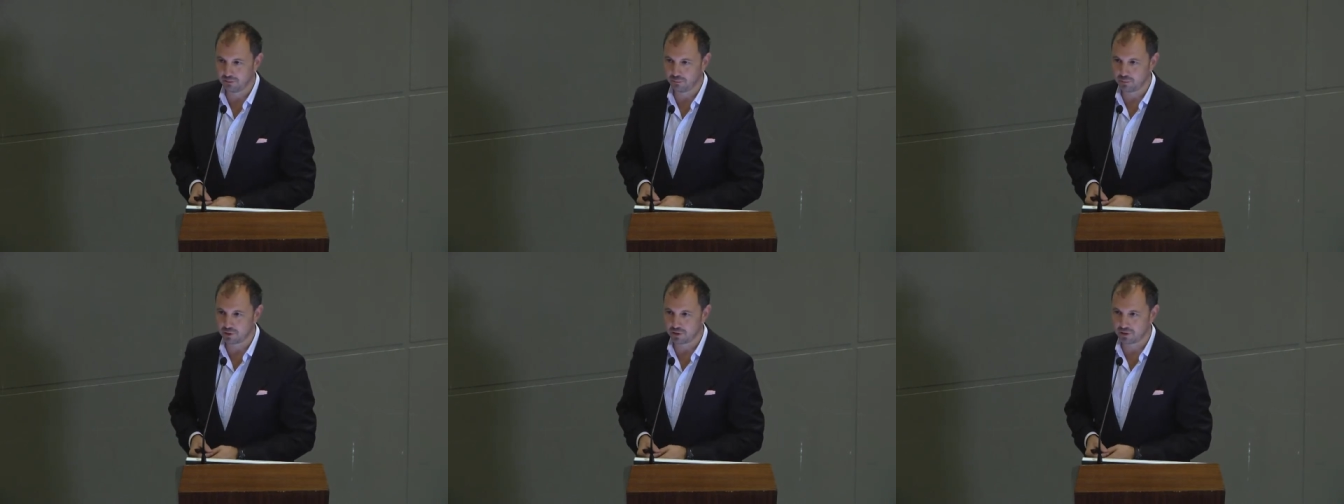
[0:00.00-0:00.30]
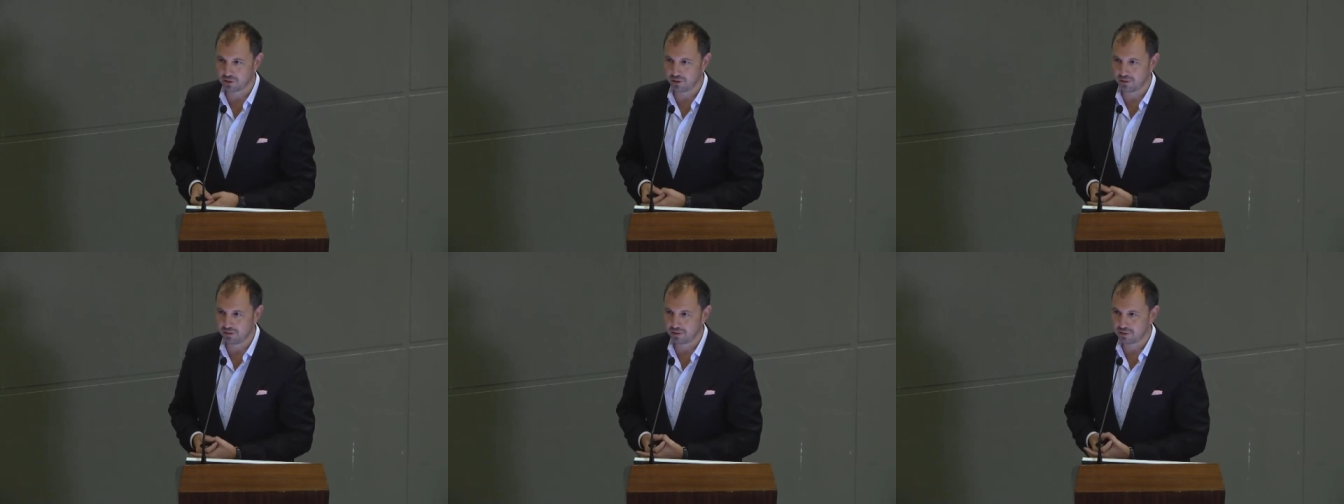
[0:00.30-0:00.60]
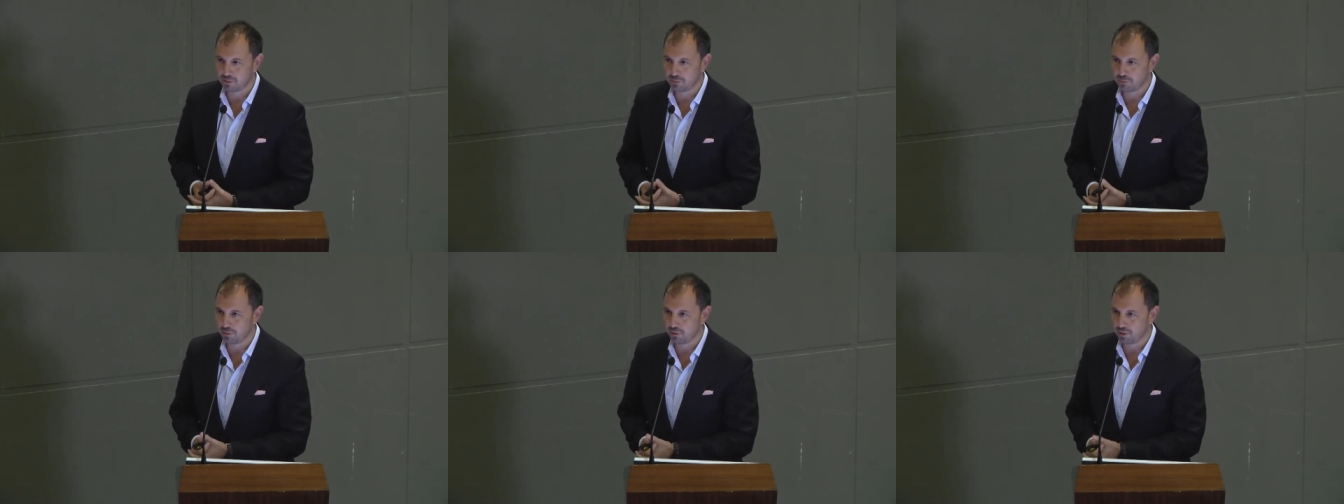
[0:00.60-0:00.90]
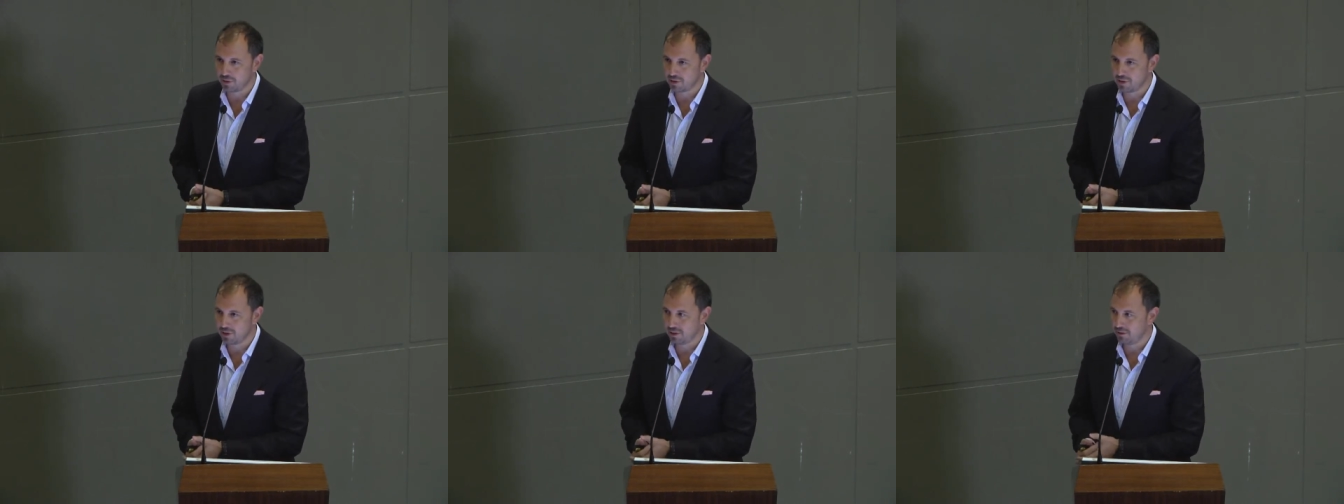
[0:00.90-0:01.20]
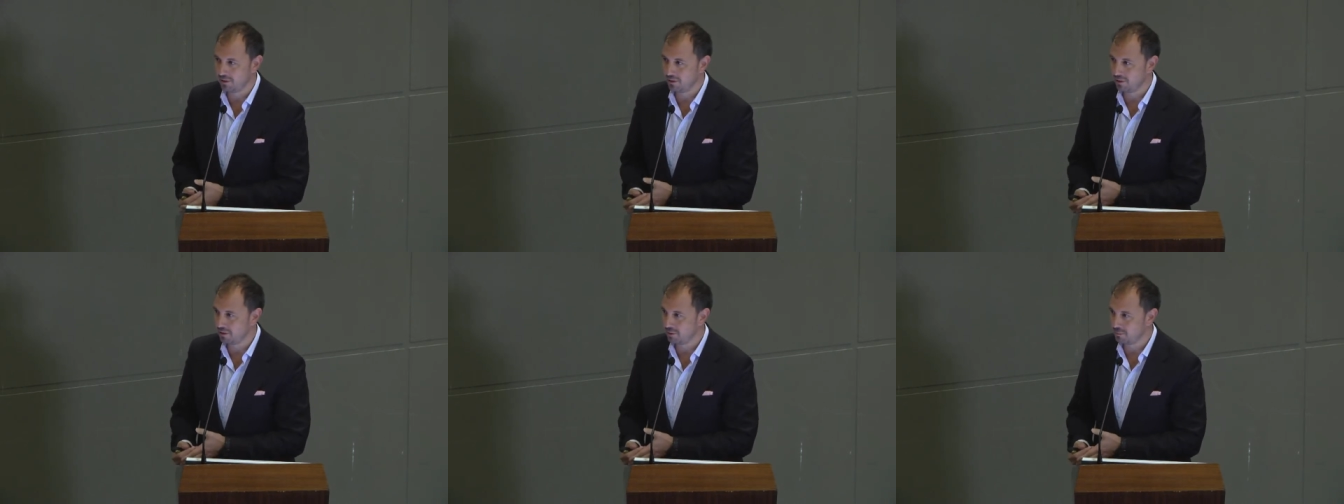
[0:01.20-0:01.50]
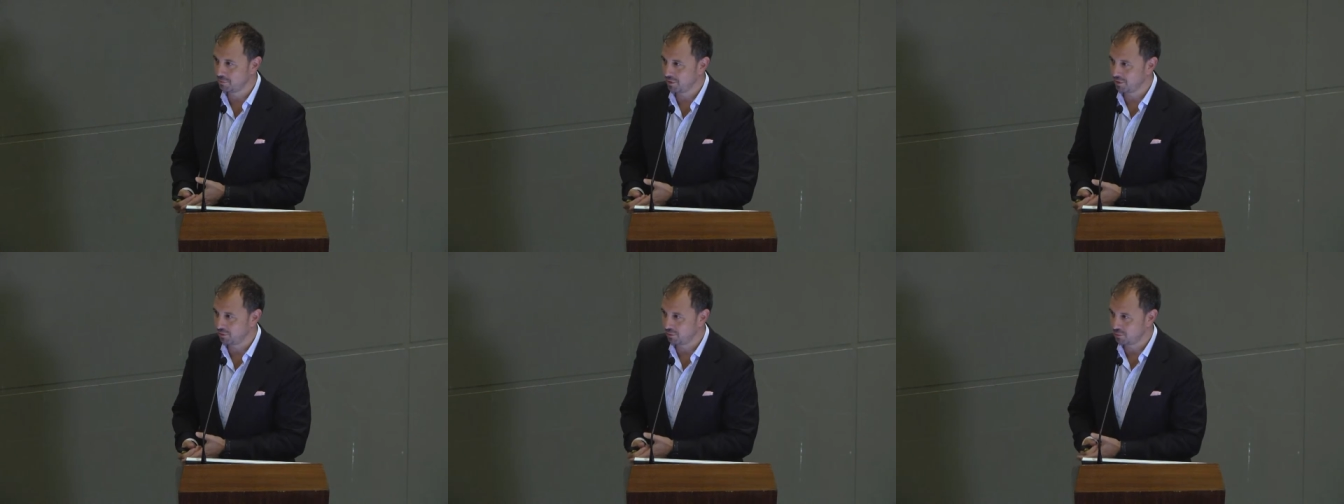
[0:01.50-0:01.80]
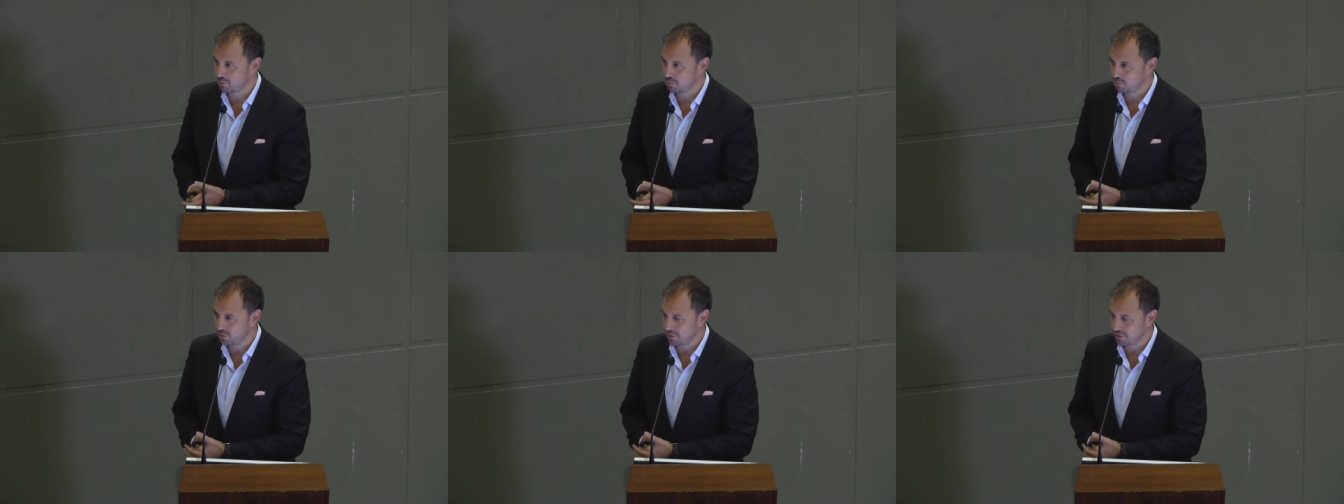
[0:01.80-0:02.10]
Muchas gracias, espero que sea de interés para
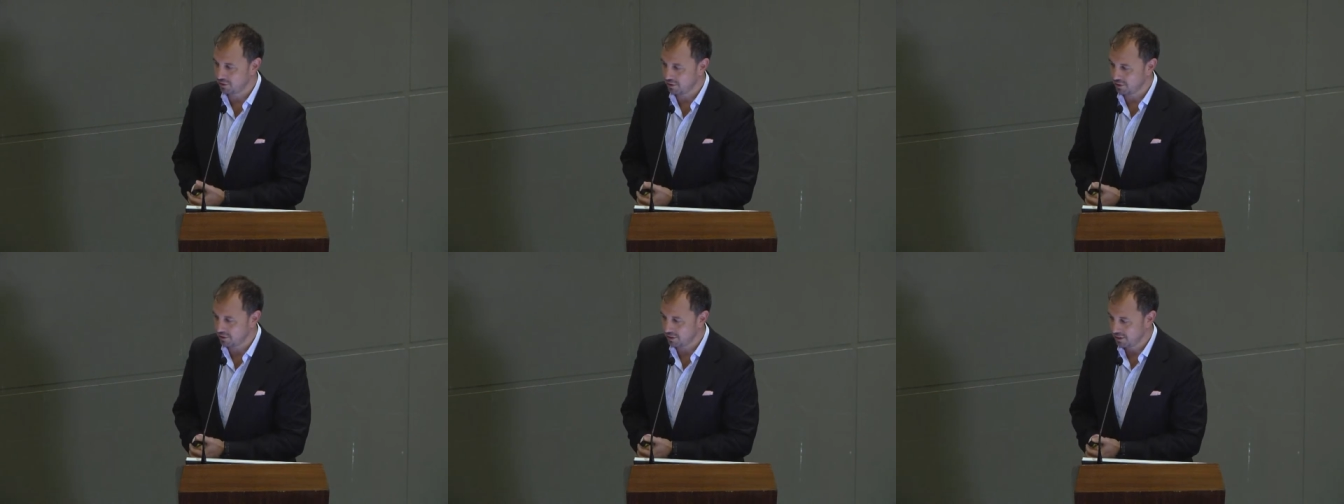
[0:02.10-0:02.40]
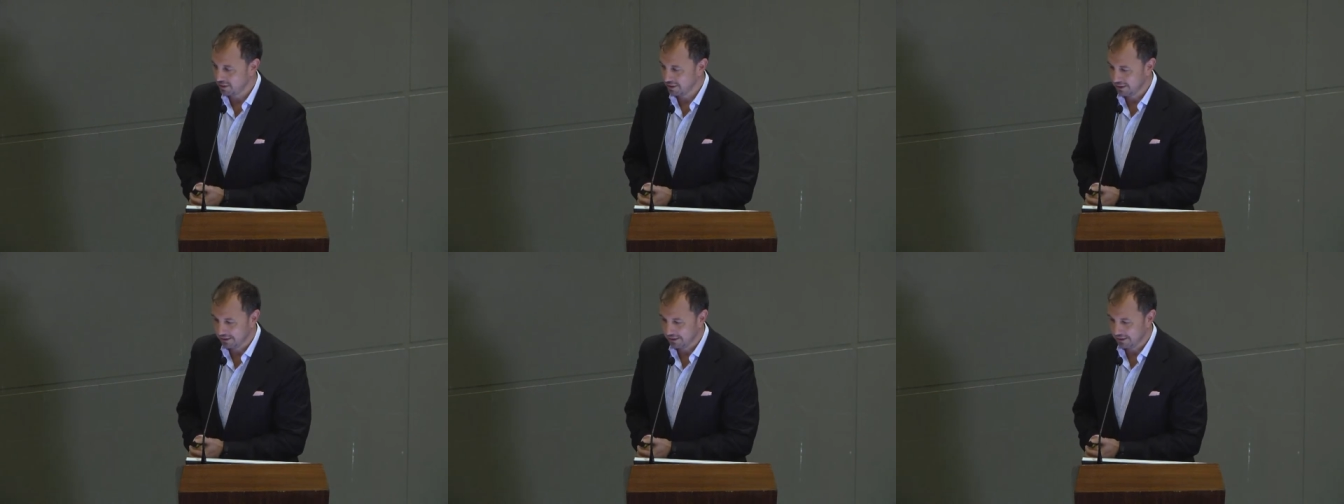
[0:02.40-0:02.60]
todos ustedes.